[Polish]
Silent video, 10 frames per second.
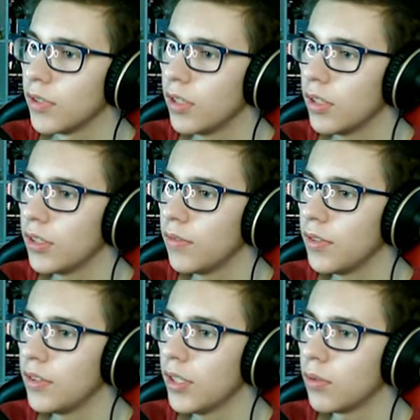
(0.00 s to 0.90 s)
że
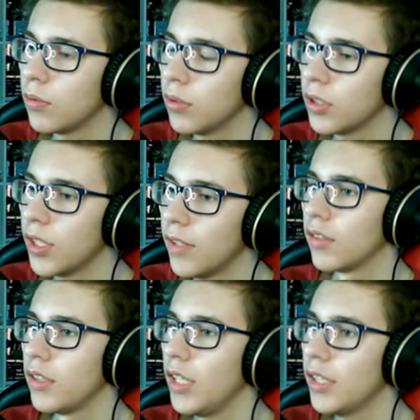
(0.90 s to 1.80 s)
rzeczywiście, kurczę,
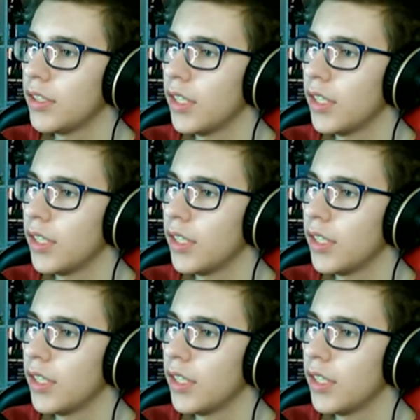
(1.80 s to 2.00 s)
jeszcze